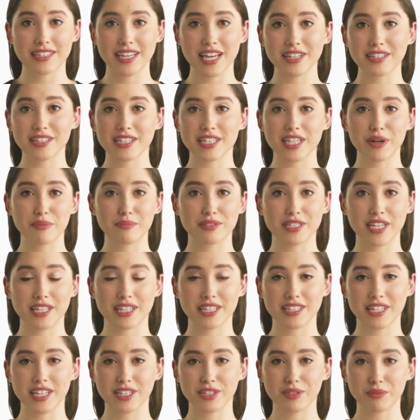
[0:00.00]
danni
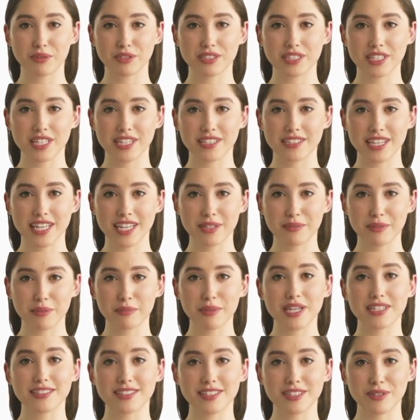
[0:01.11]
causati dagli urti e dalle
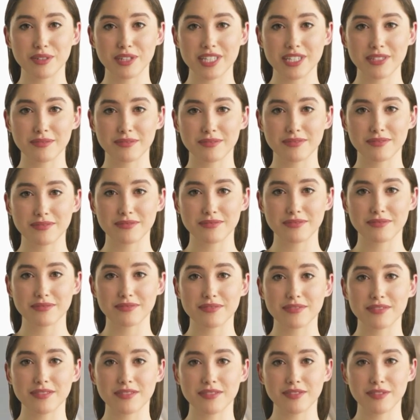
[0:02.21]
vibrazioni.
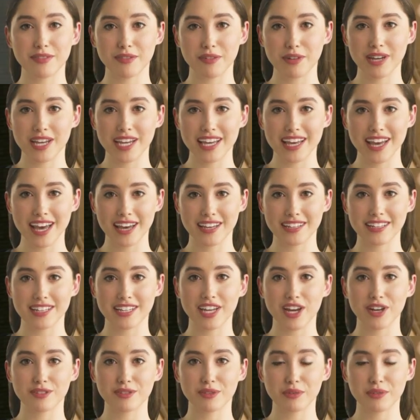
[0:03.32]
Wuler è anche
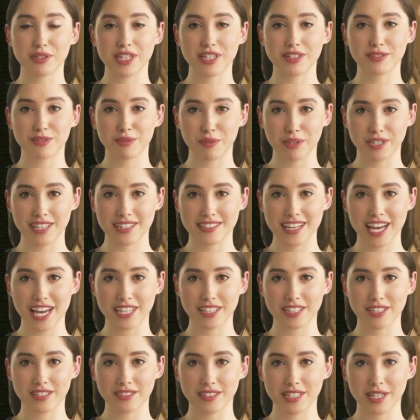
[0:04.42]
noto per il suo
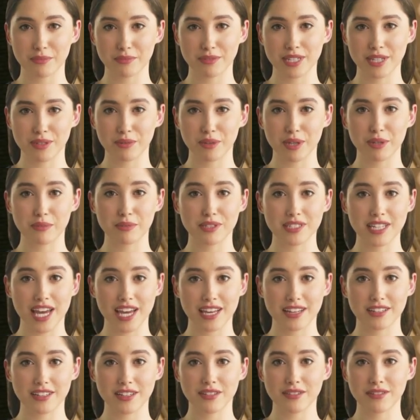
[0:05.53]
design distintivo e
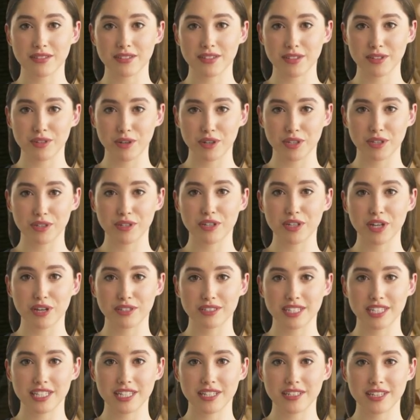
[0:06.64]
moderno, con
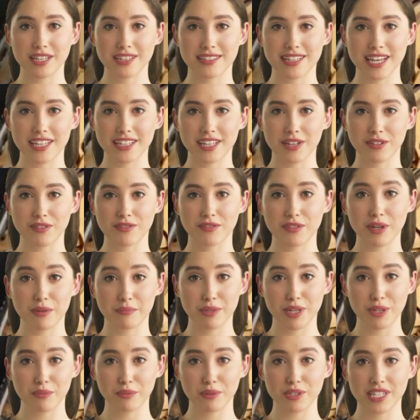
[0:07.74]
orologi che presentano
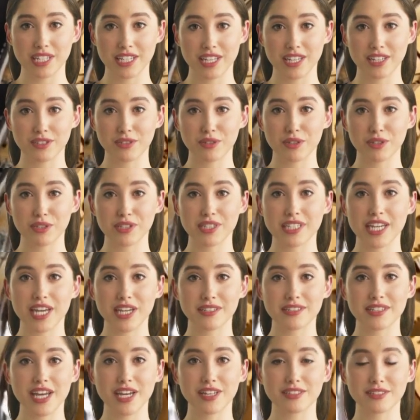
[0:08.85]
forme uniche e colori
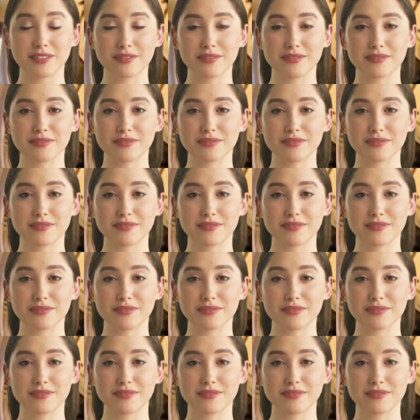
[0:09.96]
audaci.